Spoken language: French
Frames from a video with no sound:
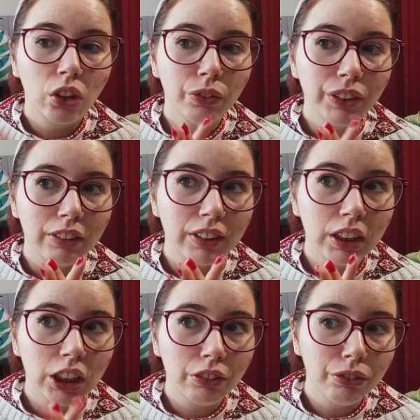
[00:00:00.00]
que vous avez
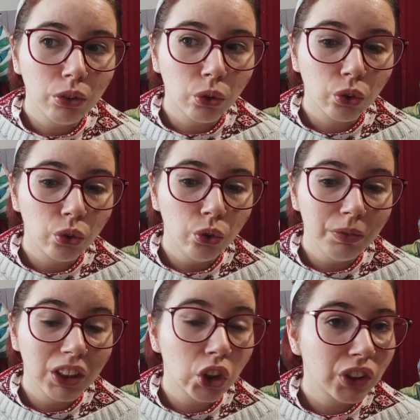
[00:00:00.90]
déjà vu le contenu,
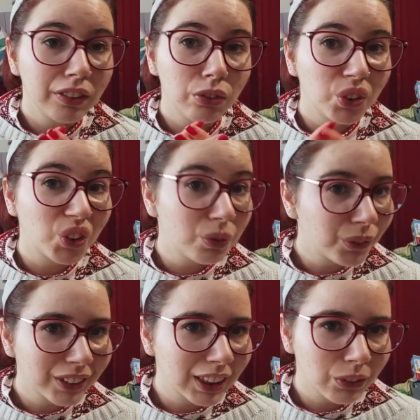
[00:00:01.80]
mais que je vais vous
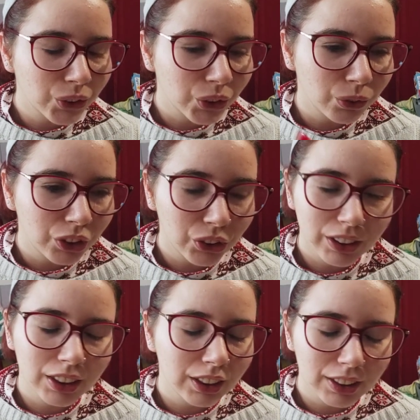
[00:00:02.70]
remontrer aujourd'hui. Je
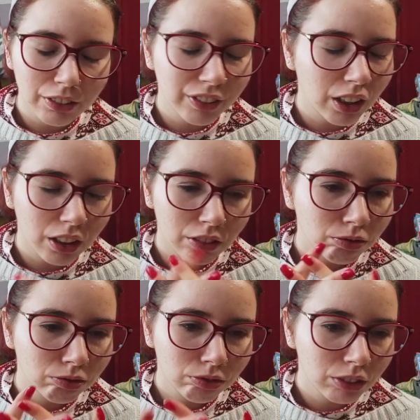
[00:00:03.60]
sais, ça va,
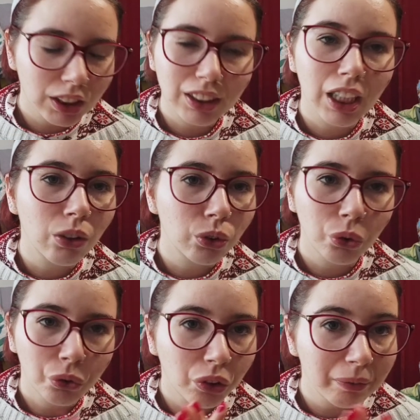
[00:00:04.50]
ça sera
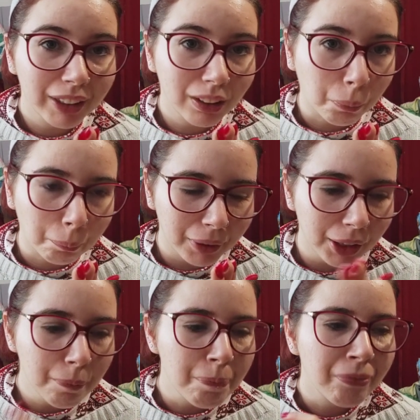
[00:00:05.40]
redondant, mais tant
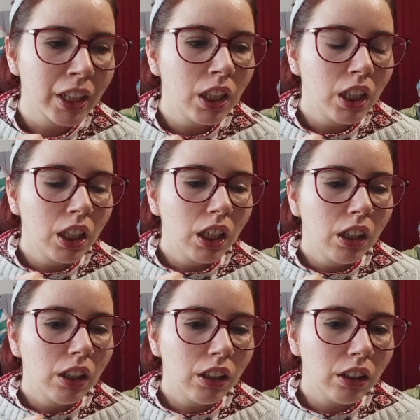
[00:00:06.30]
pis.
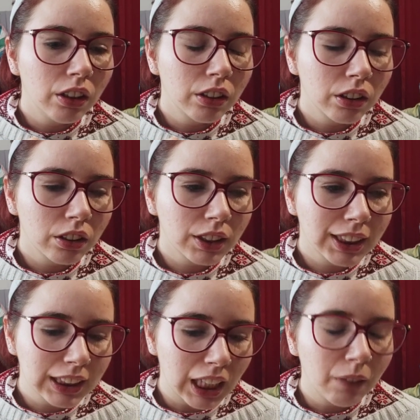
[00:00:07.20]
Euh,
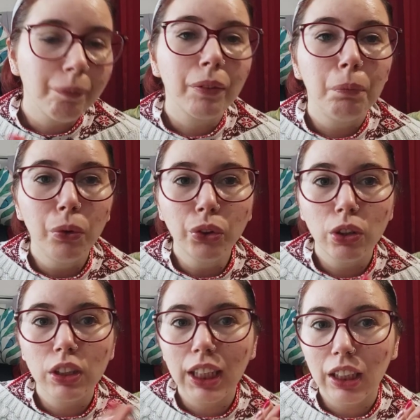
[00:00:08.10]
ça,
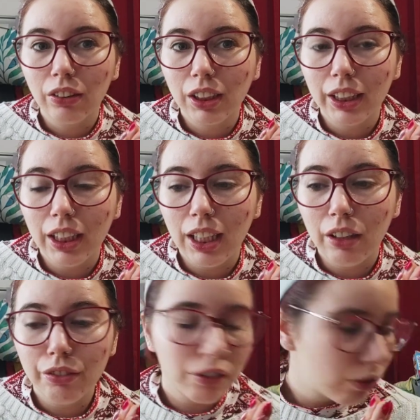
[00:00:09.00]
plus le calendrier
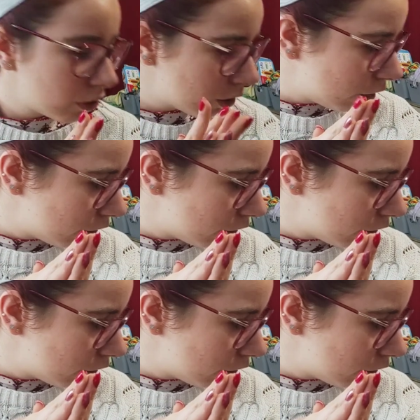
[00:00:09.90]
l'avant